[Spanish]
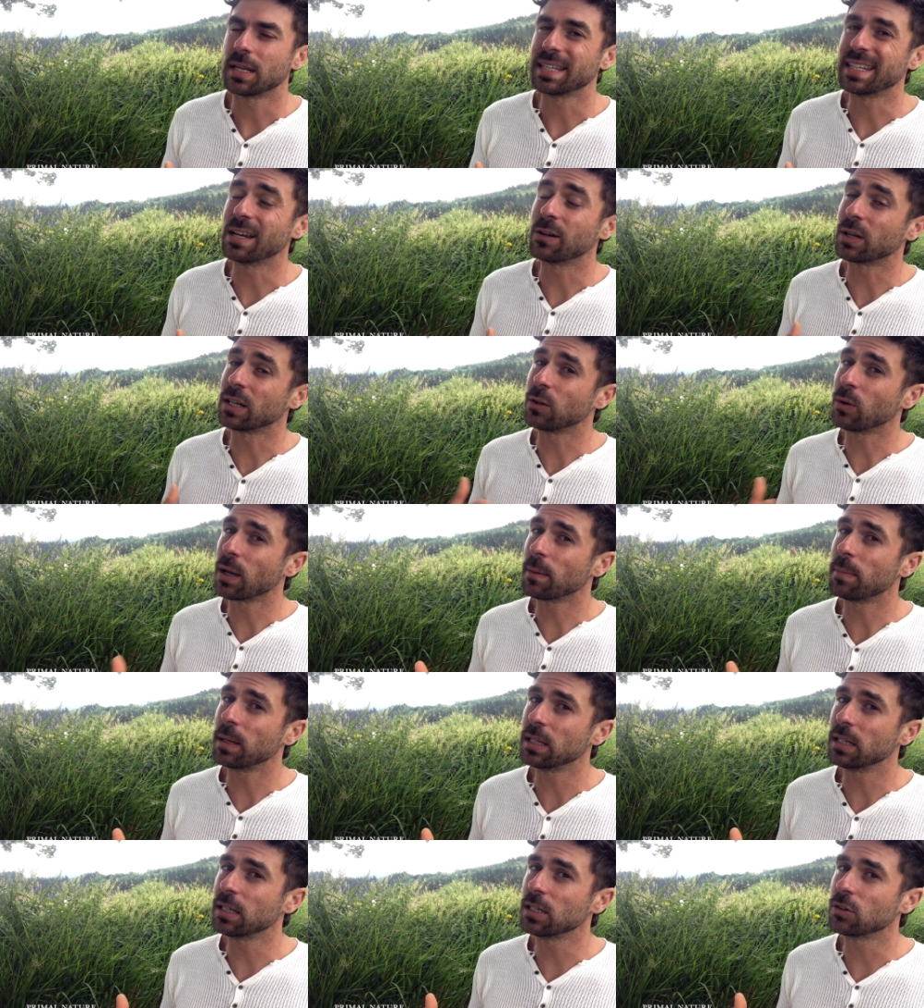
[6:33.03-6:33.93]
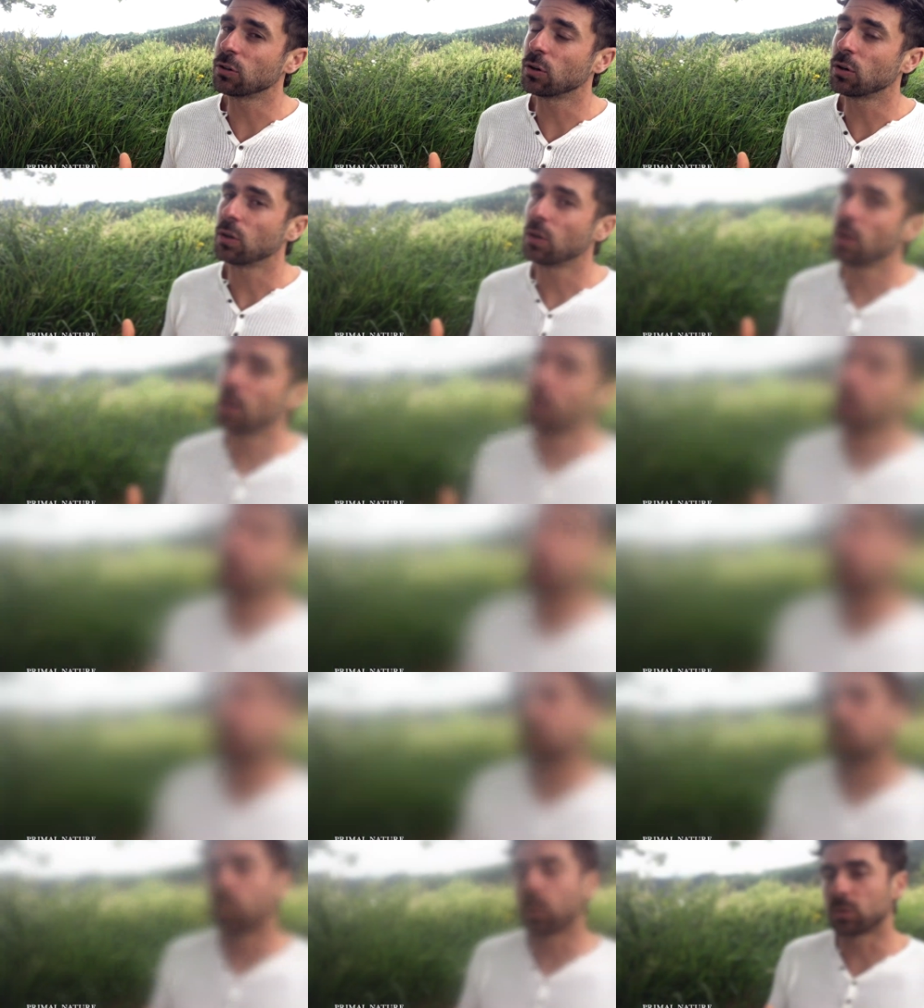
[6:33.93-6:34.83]
Y aunque no hay peligro,
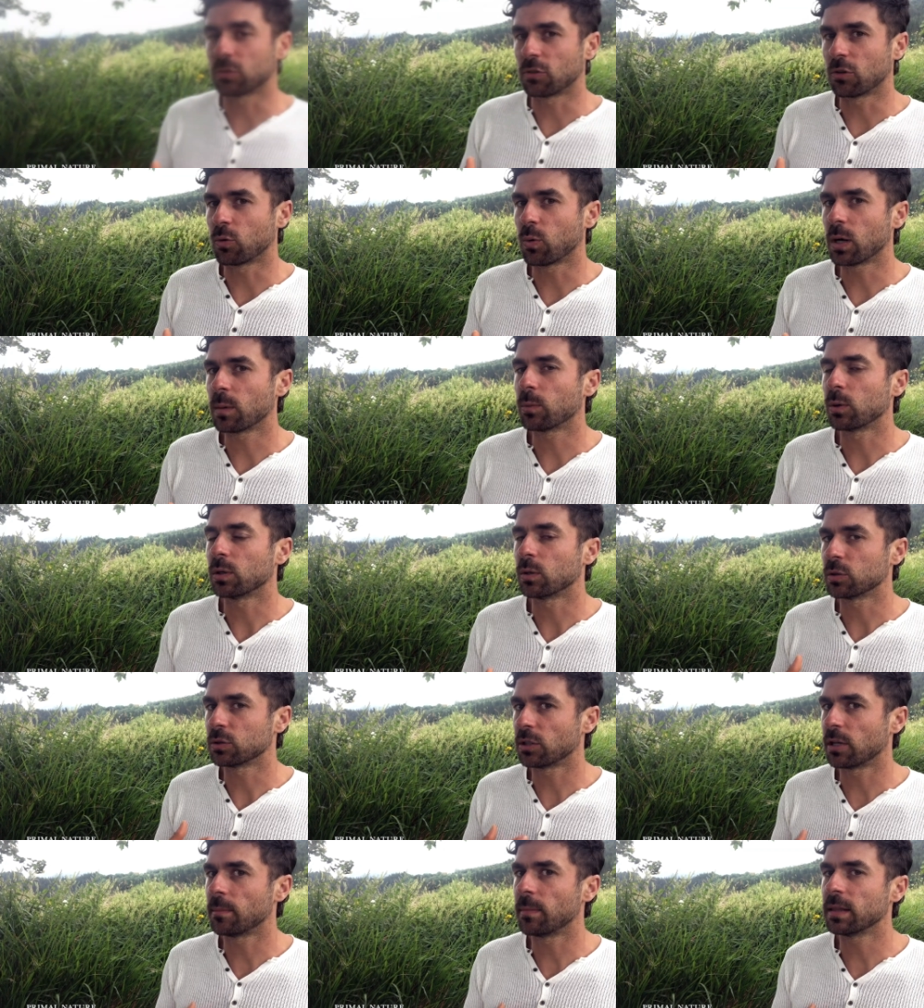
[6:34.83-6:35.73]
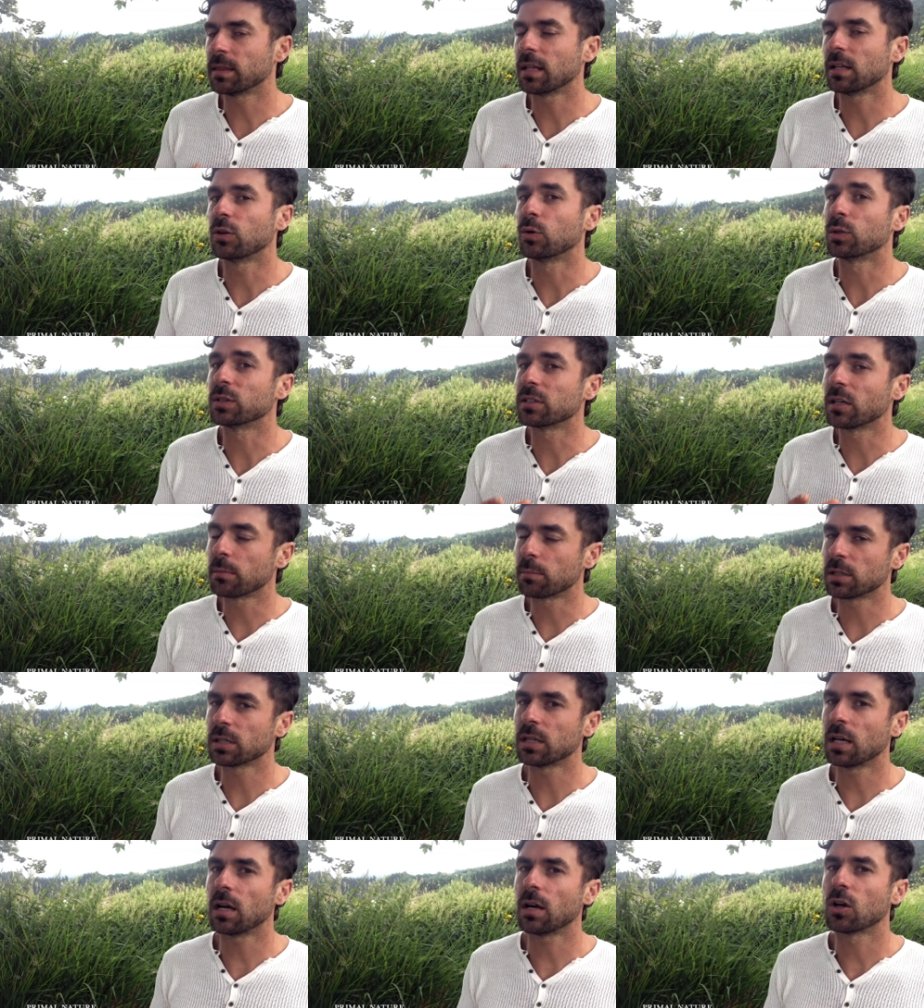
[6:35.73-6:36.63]
nuestro cuerpo y nuestra mente lo
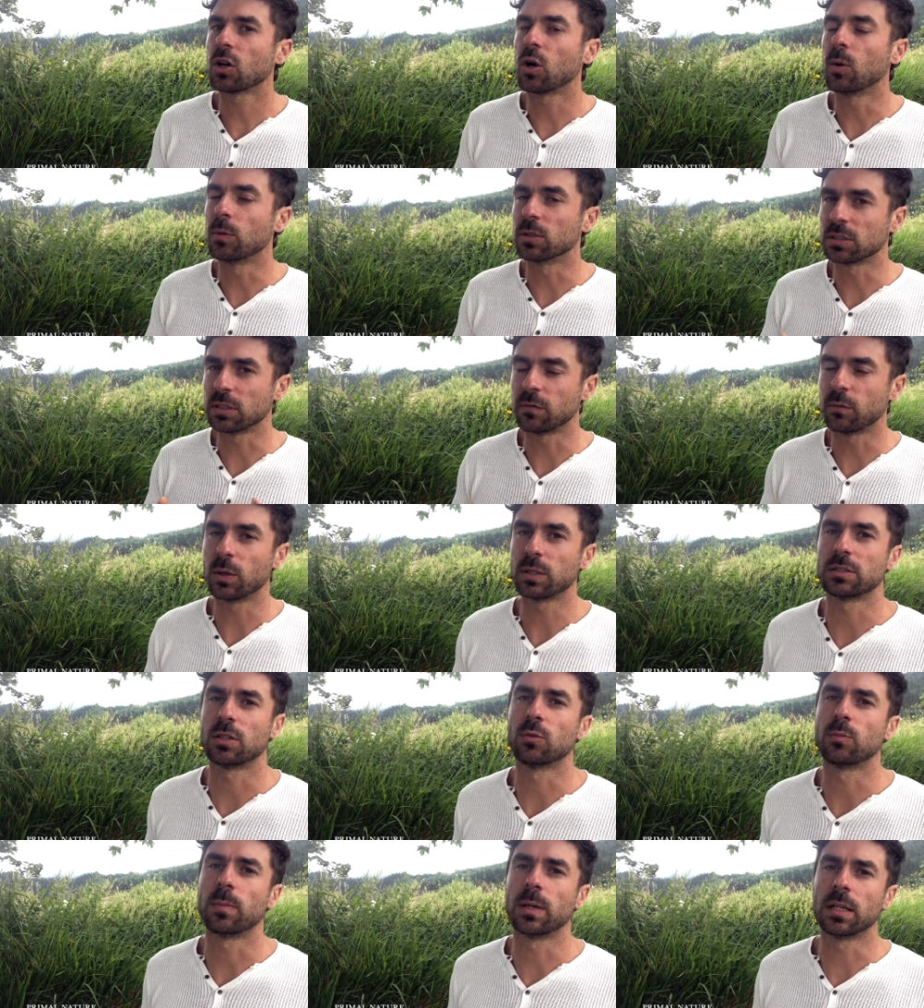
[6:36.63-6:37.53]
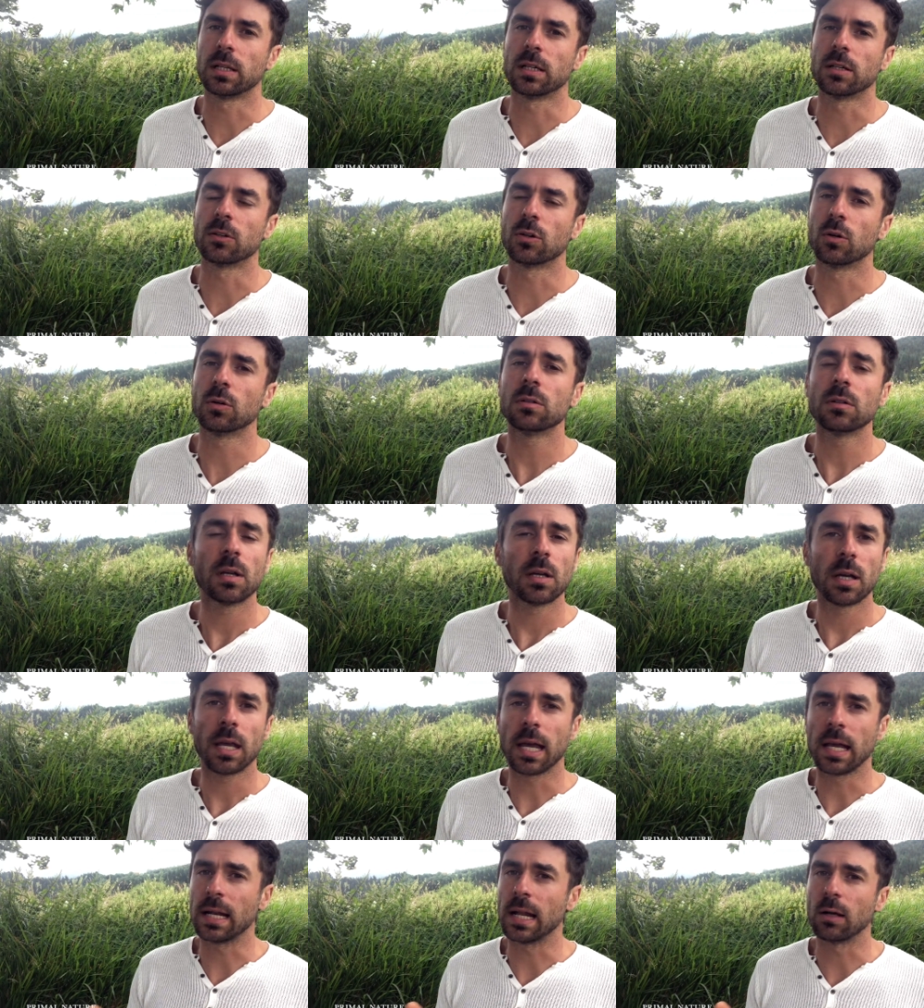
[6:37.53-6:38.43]
interpreta como si fuese un peligro
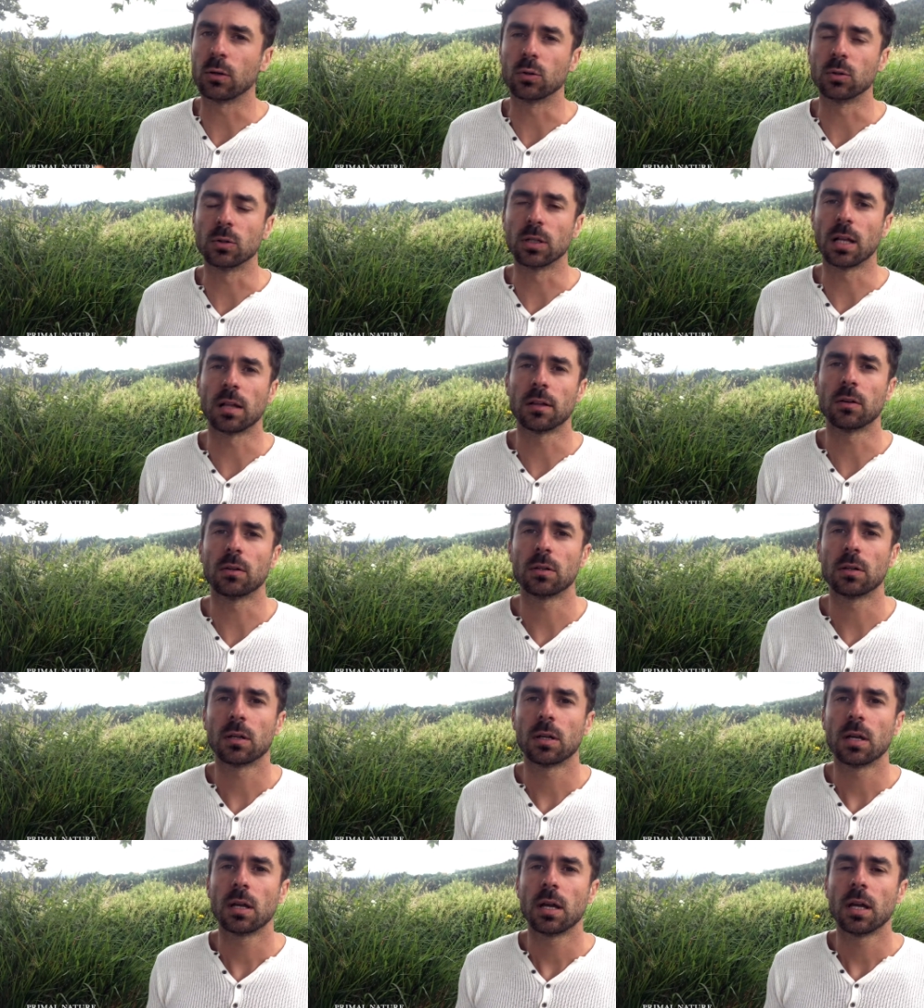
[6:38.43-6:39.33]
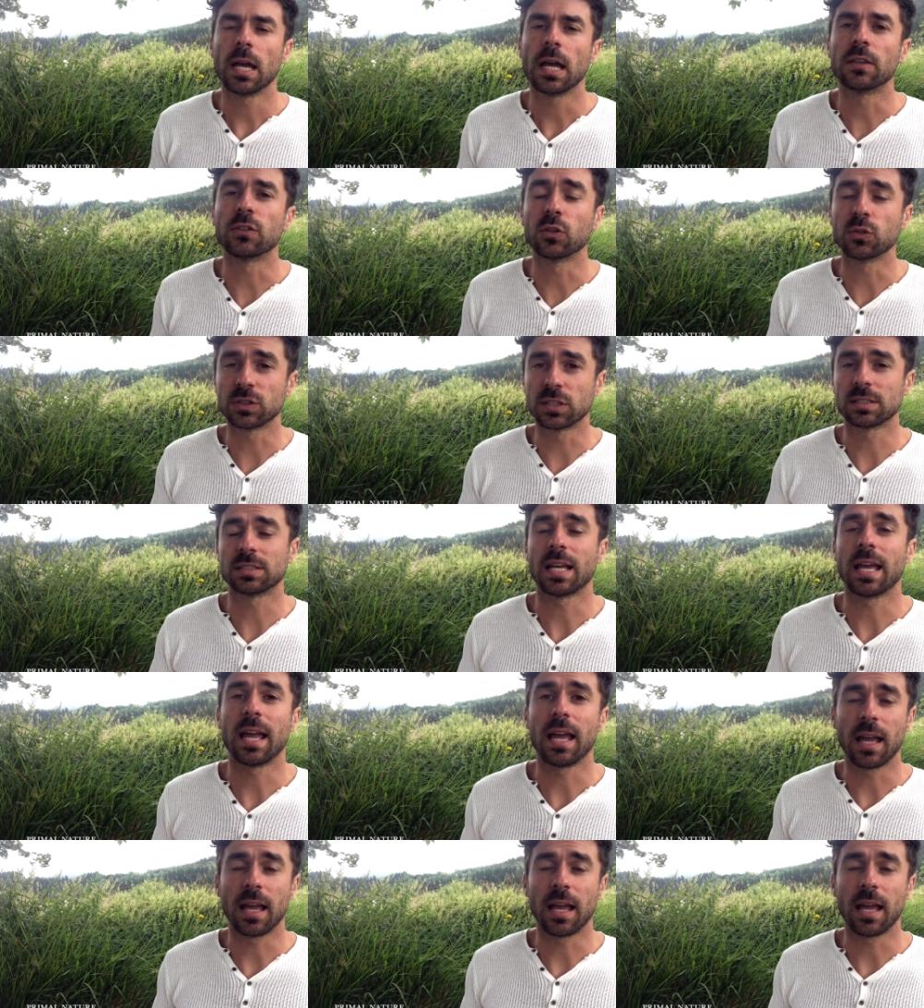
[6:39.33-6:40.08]
en algún lado. Entonces,